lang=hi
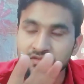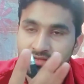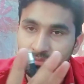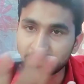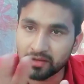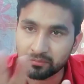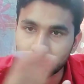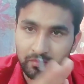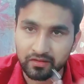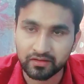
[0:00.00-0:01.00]
सभी में आपको
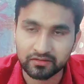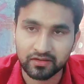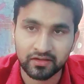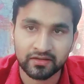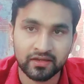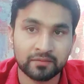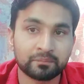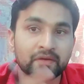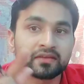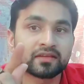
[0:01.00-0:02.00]
अपग्रेडिंग कर लेना है
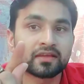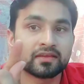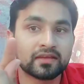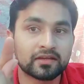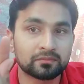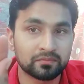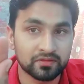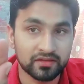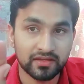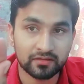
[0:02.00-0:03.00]
पैसा एक
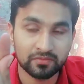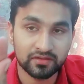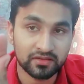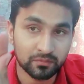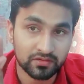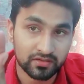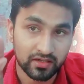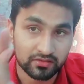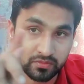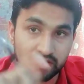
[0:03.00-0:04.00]
एक भी डीपी
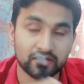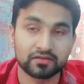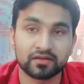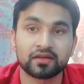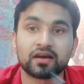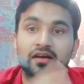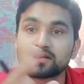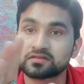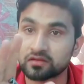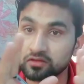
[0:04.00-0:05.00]
ट्रांसफ़र नहीं करना
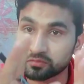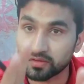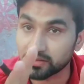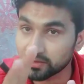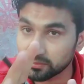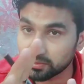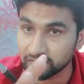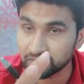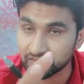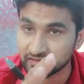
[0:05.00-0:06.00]
अगर ज़रूरत पड़े तभी
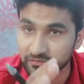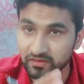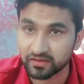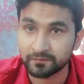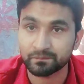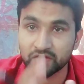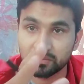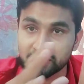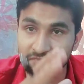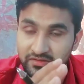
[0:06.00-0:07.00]
डीपी ट्रांसफ़र करें
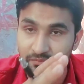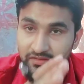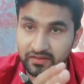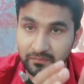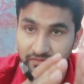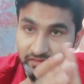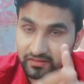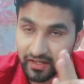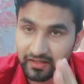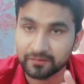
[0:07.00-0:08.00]
तभी इसमें से पैसा आप
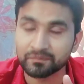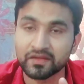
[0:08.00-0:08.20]
निकालें